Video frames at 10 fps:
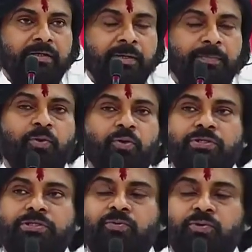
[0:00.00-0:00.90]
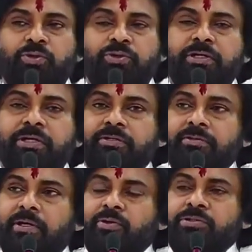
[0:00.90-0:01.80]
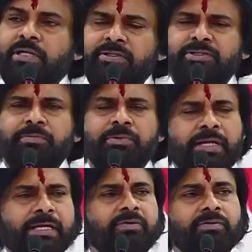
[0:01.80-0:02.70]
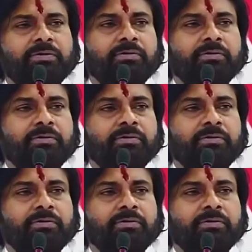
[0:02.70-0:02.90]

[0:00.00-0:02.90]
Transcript: ఎప్పుడు వచ్చే ఉధృతి లేదు ఆ రోజున అందరు చెప్తాం నాకేం